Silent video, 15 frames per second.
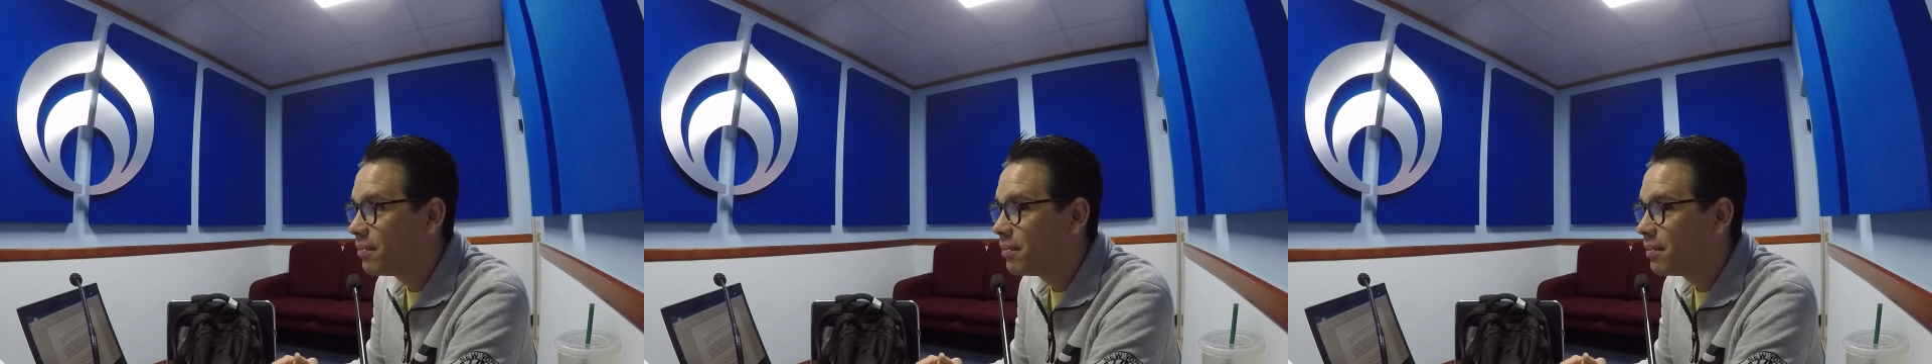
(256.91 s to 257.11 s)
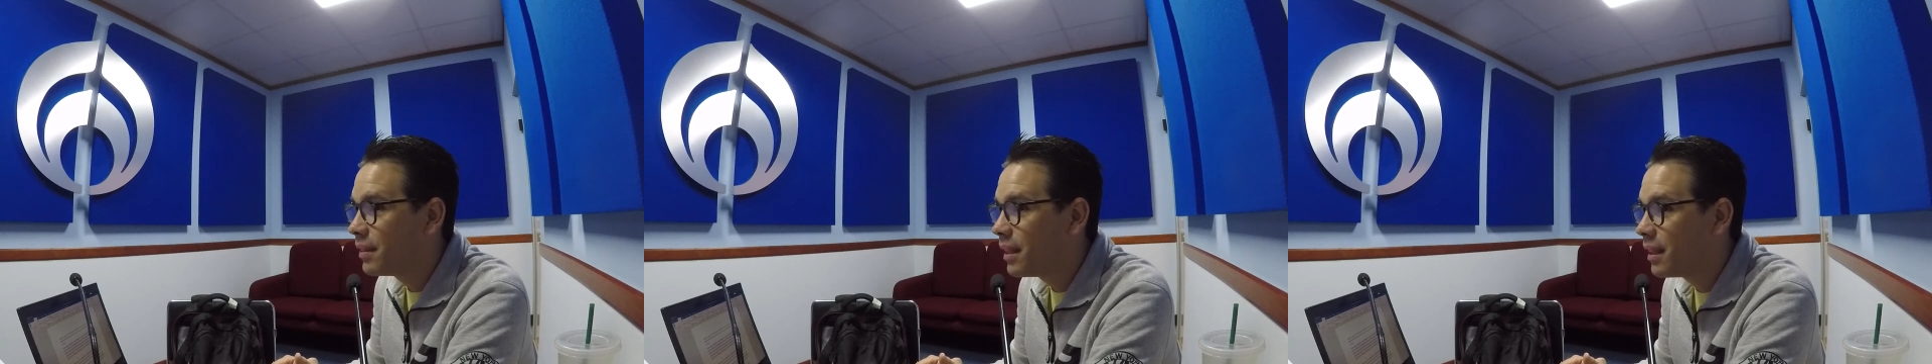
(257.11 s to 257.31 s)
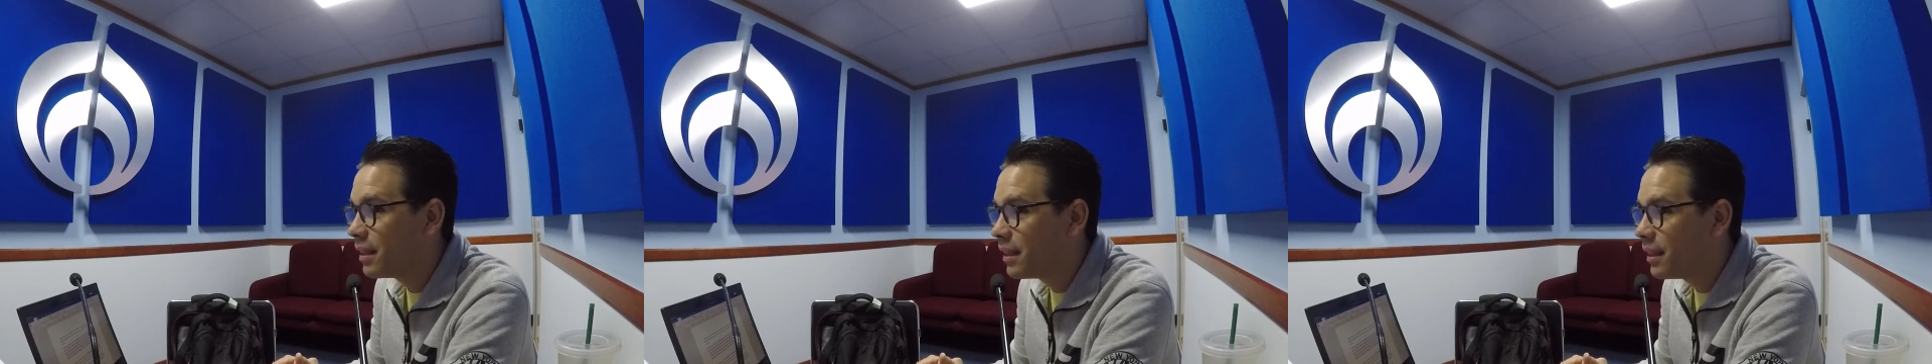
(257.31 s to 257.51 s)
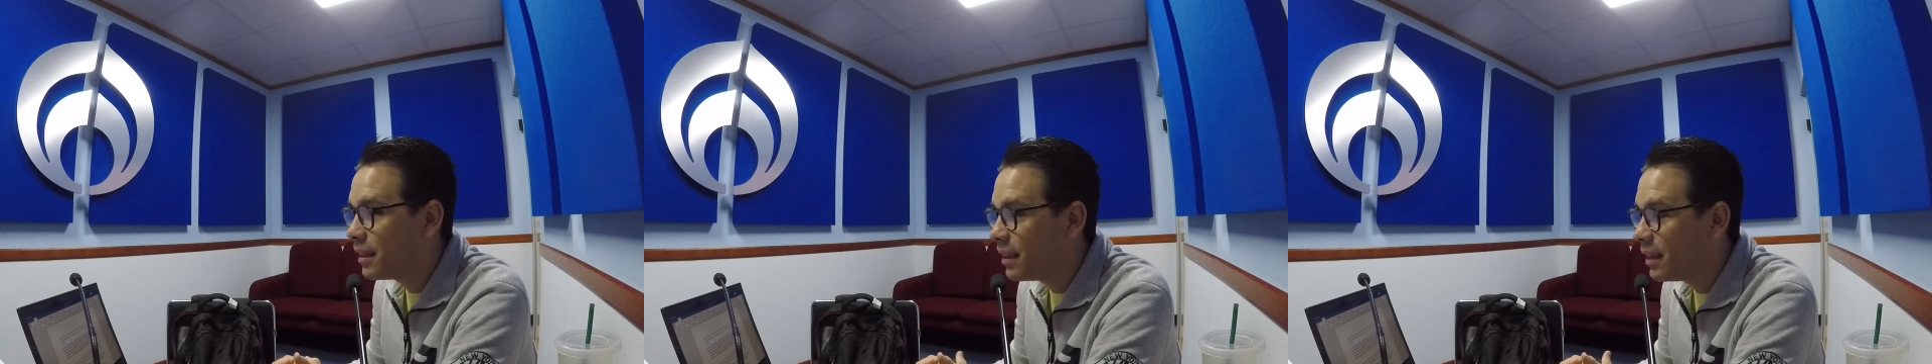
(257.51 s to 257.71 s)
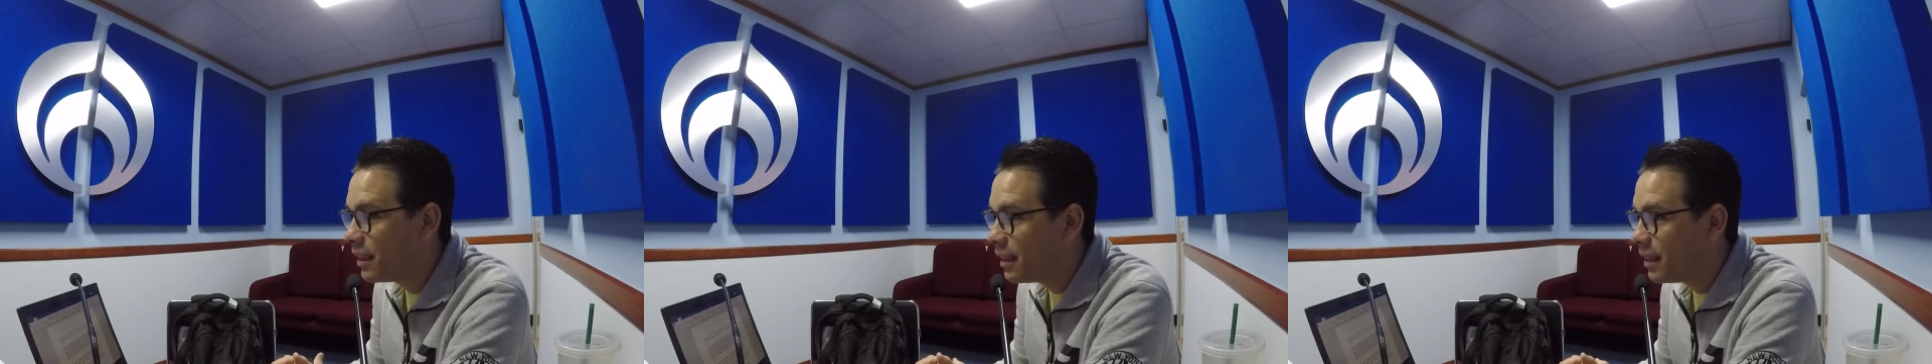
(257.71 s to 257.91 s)
por
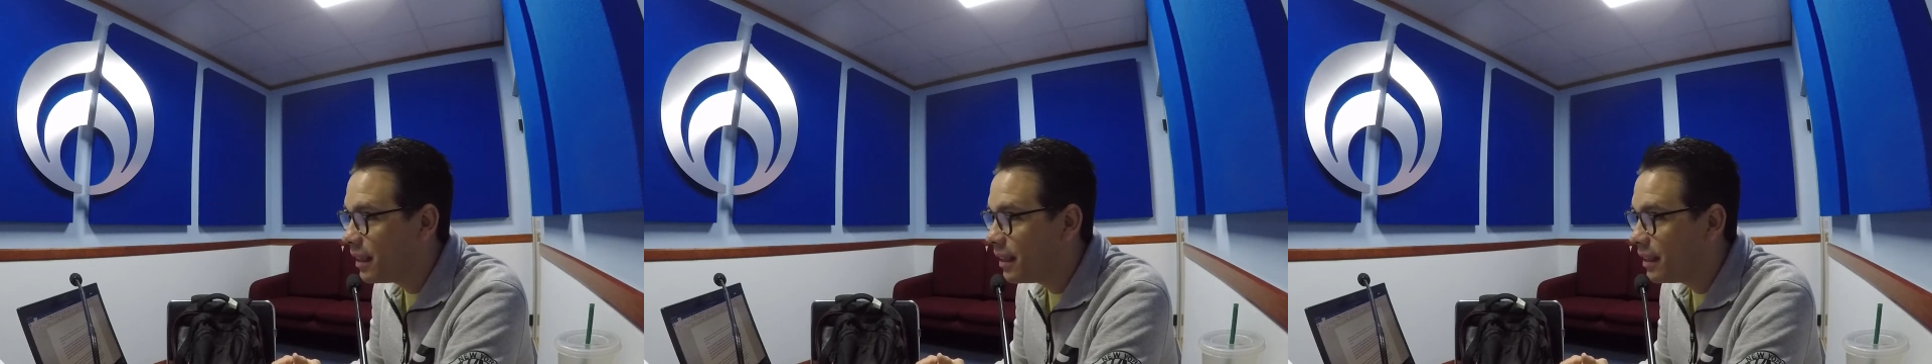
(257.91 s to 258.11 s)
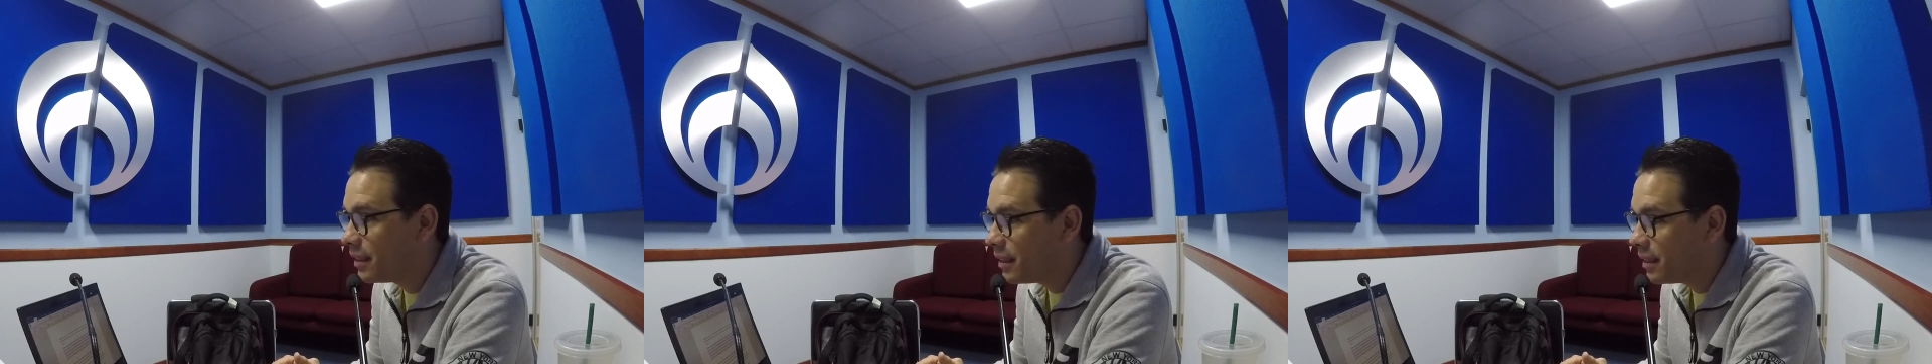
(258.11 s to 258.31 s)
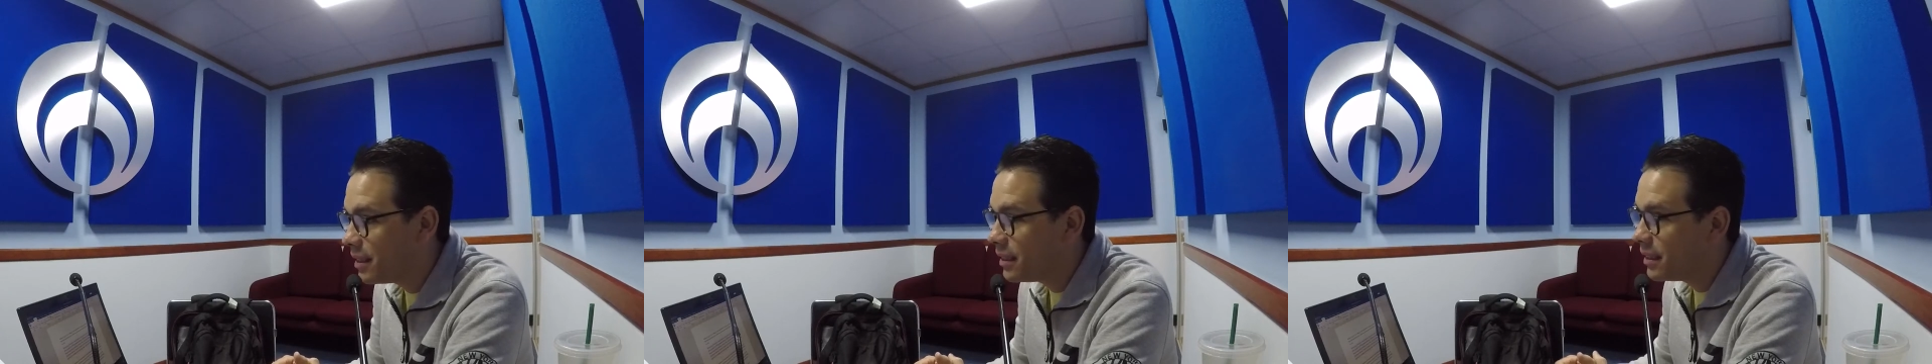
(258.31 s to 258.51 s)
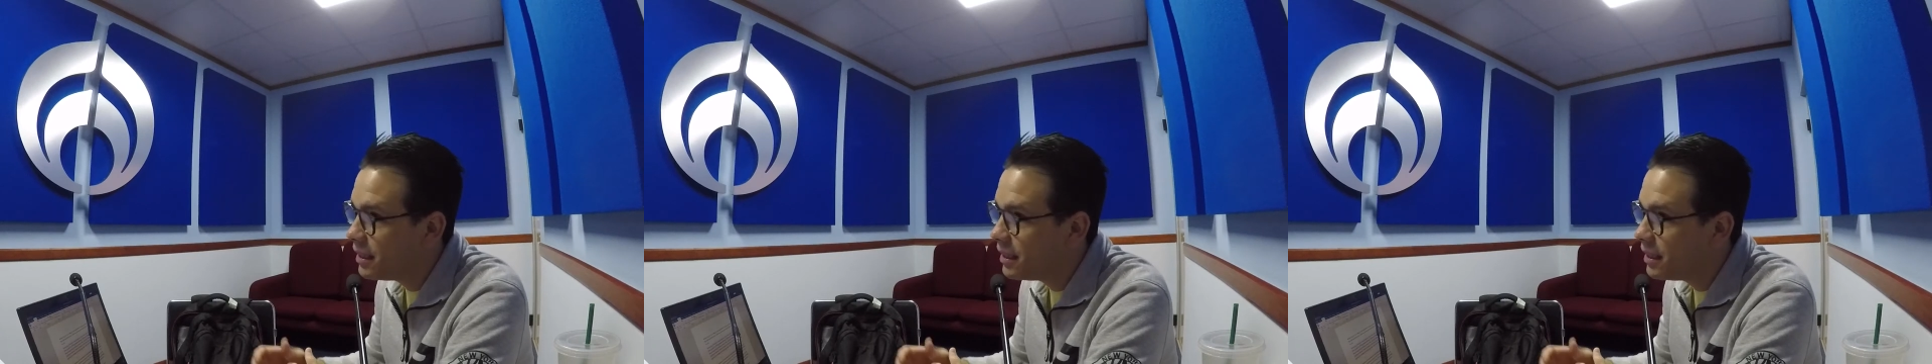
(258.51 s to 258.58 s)
muchos detalles.